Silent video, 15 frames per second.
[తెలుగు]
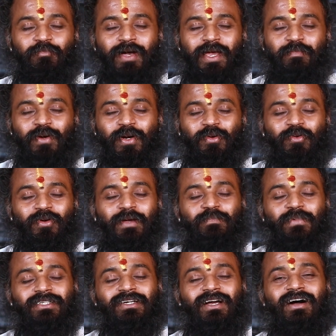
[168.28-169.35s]
భయపడకుండా
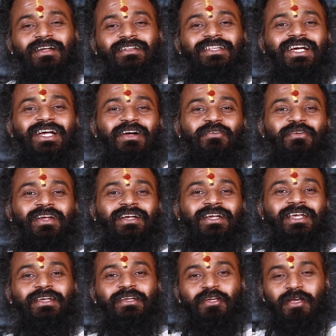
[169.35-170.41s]
ప్రశాంతంగా
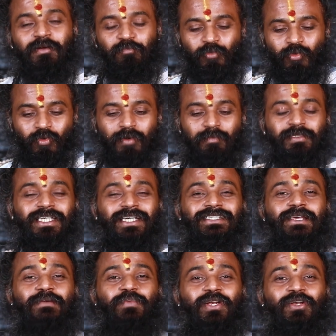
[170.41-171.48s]
ఉండండి మూ
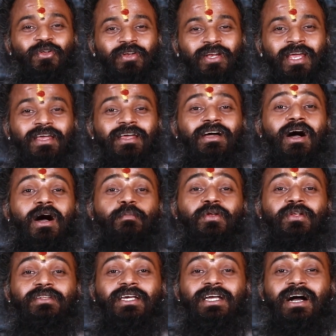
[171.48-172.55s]
చేసే పనిలోనే
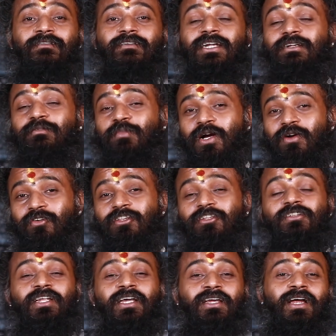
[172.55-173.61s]
అభివృద్ధి కావాలని
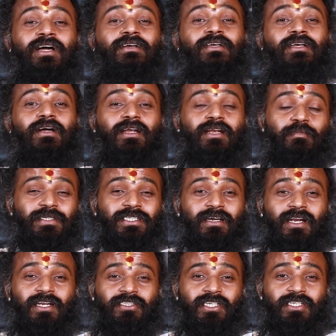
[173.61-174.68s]
భగవంతుని దగ్గర
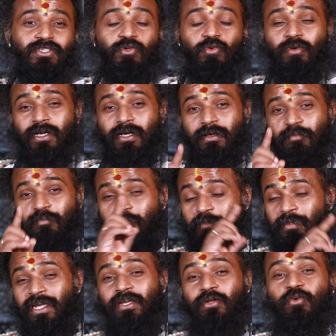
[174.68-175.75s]
నమస్కారం చేస్తూ ఉండండి
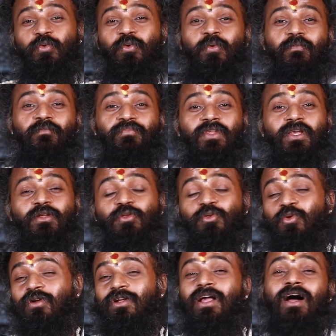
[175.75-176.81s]
మీరు
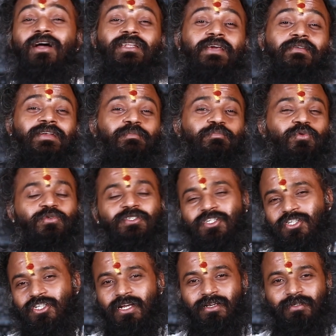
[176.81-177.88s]
దుర్గాదేవిని
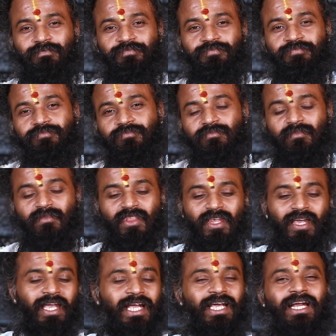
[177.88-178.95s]
పూజించాలి
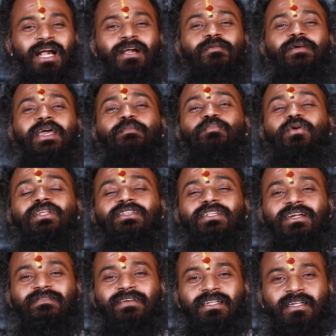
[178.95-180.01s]
ఈ గ్రహణం అయిపోయిన
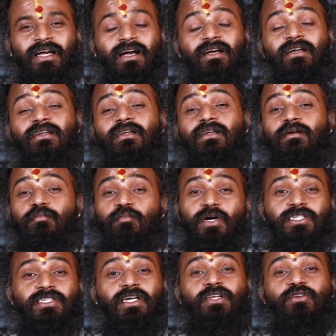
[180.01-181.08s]
తర్వాత
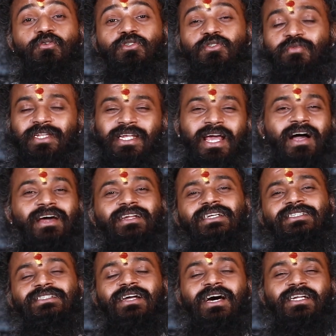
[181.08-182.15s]
మరుసటి రోజు ఉదయాన్నే
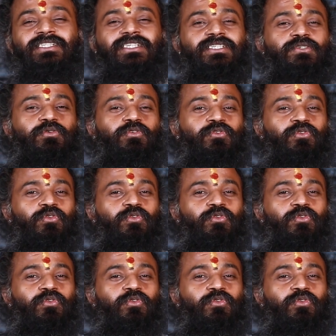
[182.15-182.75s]
స్నానం చేసుకుని